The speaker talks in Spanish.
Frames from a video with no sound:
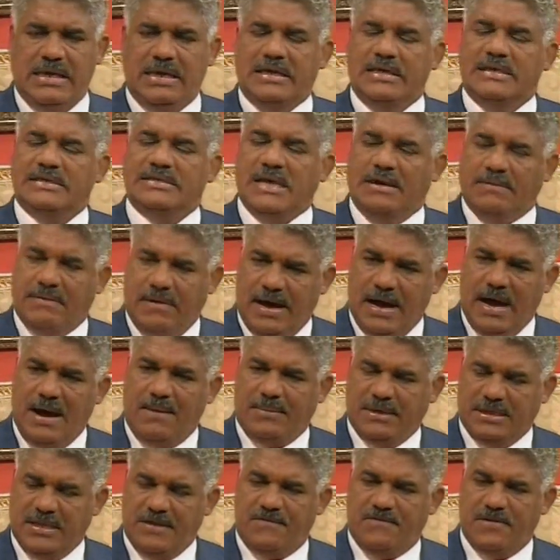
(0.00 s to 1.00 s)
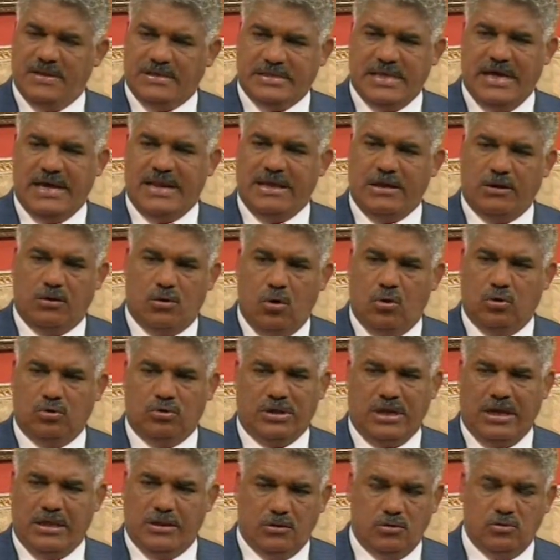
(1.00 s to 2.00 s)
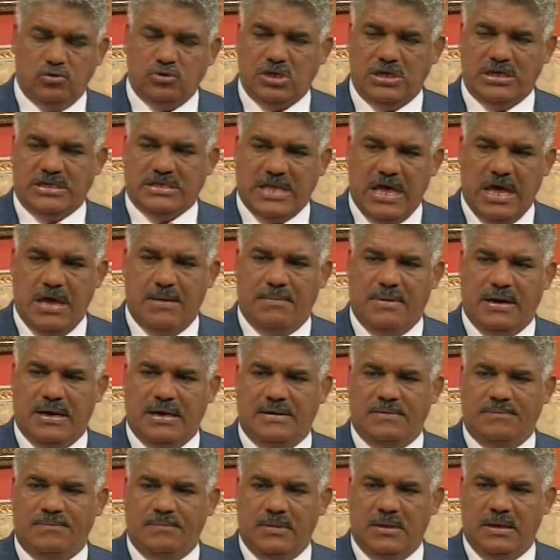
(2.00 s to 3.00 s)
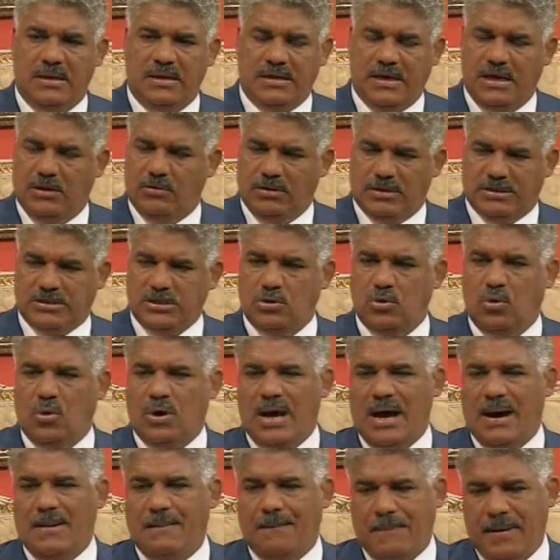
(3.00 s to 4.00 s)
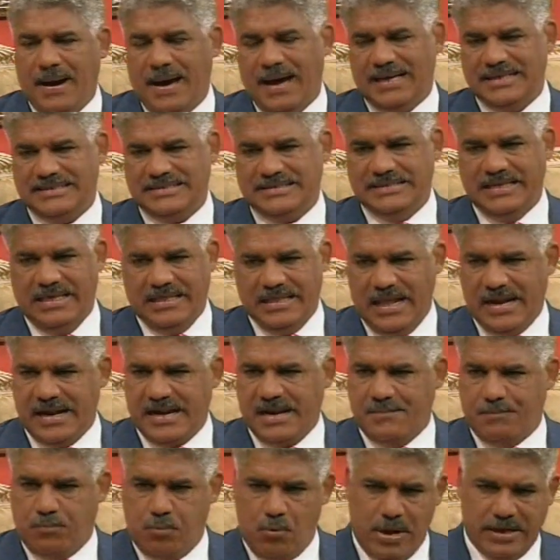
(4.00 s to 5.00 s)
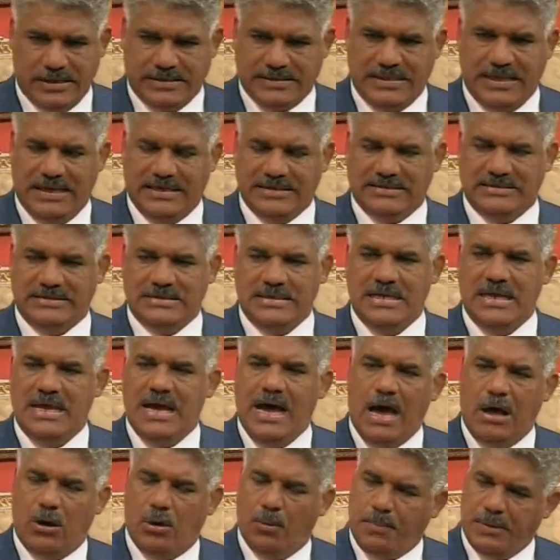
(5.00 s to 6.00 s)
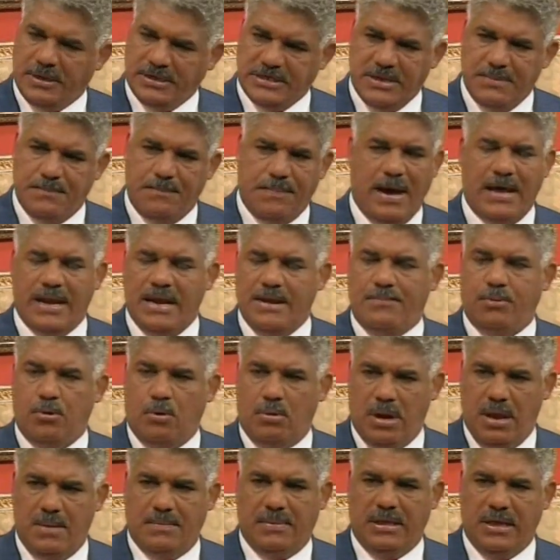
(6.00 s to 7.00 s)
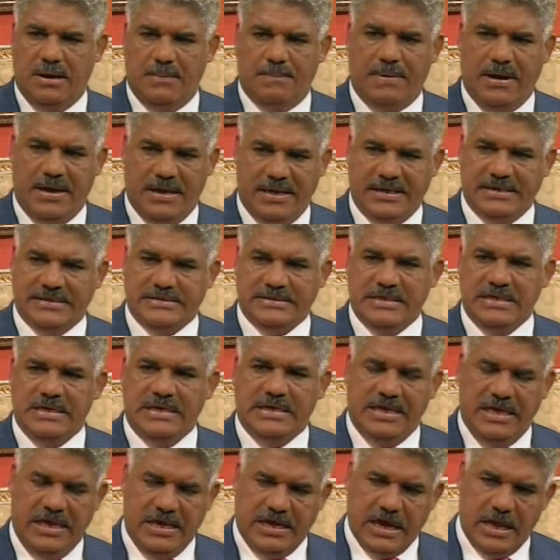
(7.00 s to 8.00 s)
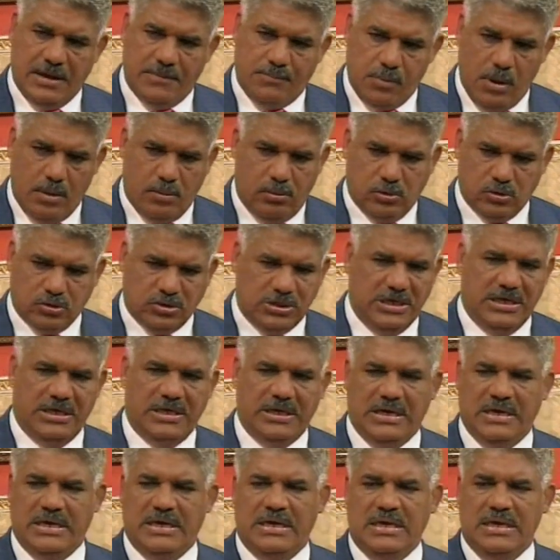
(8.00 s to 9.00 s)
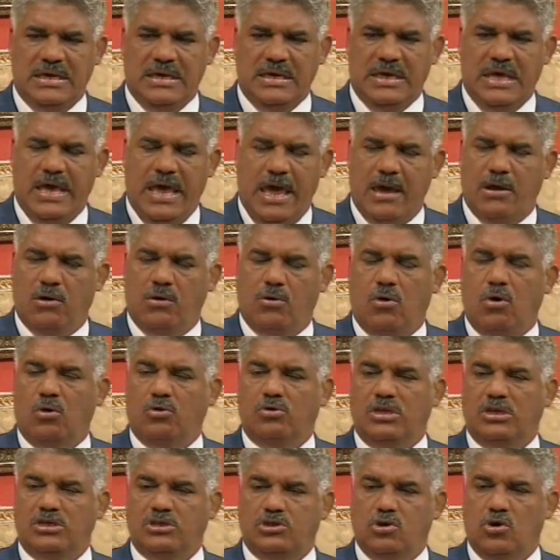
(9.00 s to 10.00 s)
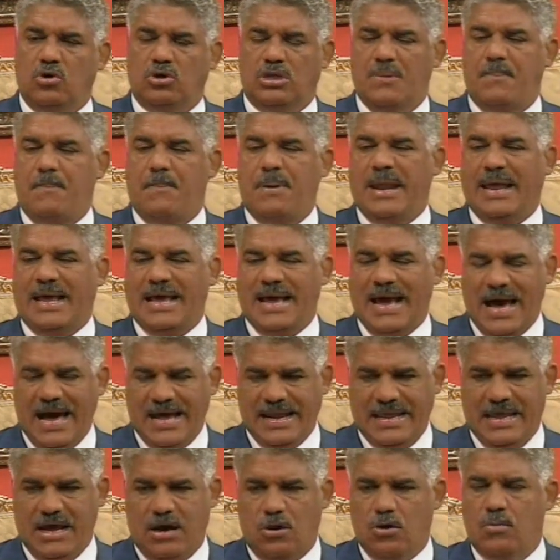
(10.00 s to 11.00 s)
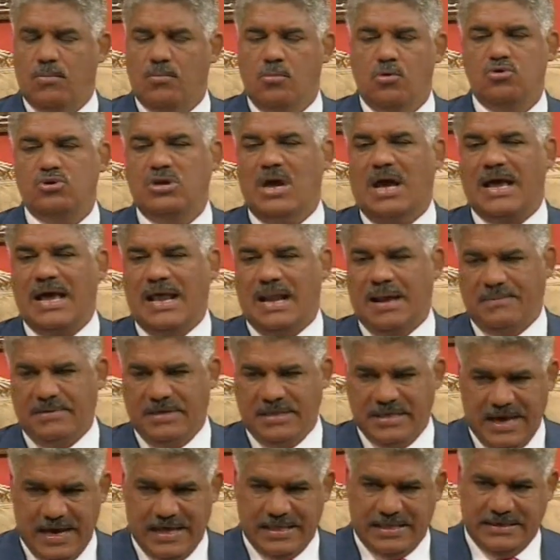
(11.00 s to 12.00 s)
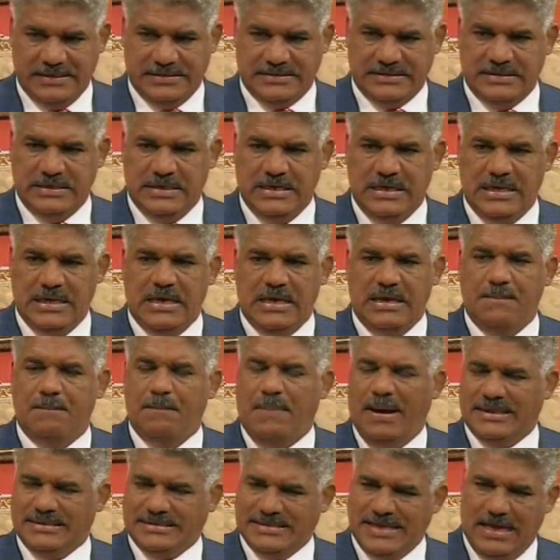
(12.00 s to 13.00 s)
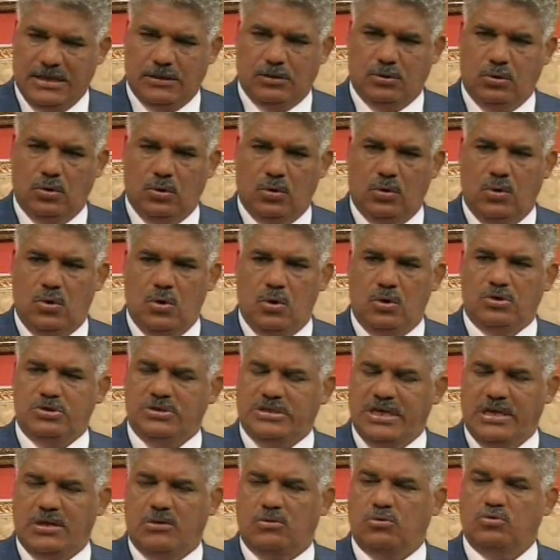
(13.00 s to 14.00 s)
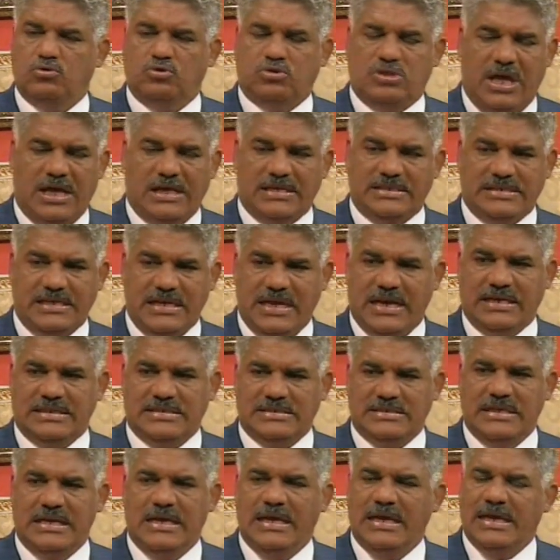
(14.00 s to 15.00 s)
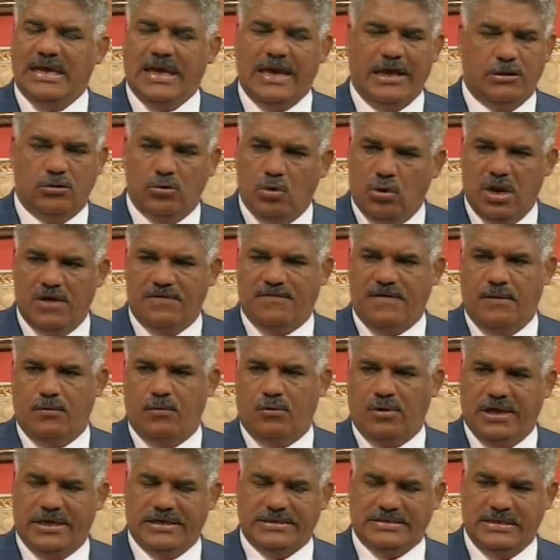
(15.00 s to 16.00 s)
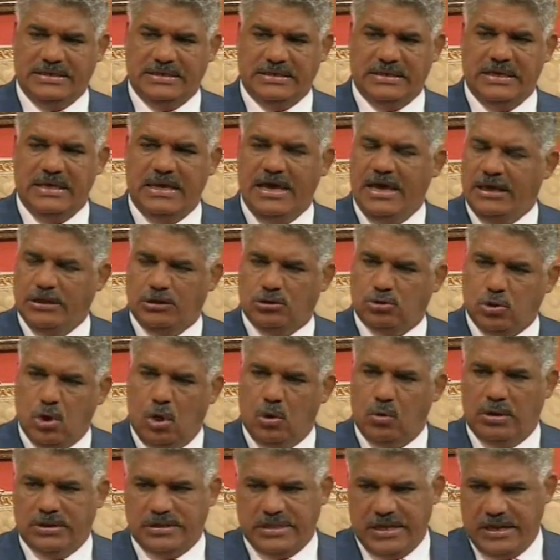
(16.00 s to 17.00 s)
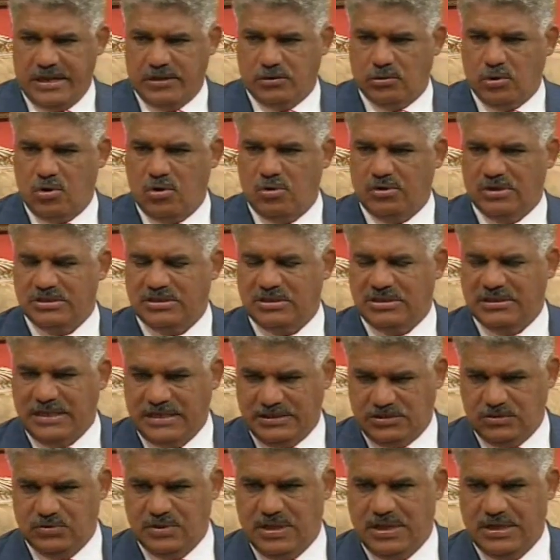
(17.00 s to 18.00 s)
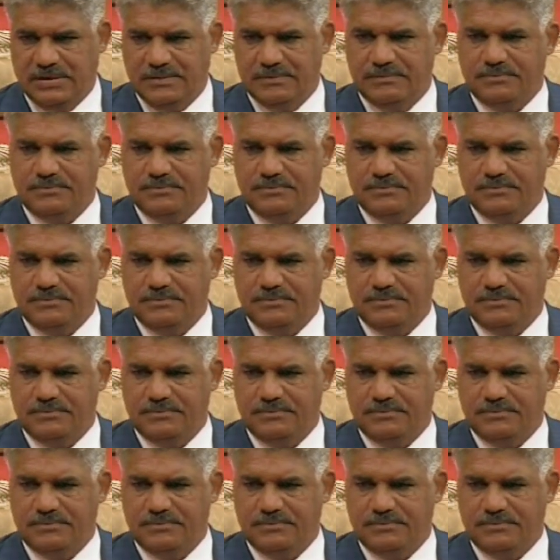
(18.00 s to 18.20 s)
Se va a manifestar en contra de un sistema que no ha sido capaz de dar respuestas a los principales problemas del país y que el pueblo sigue en condiciones precarias, con muchas calamidades, pasando circunstancias que no le favorecen en todo el territorio nacional.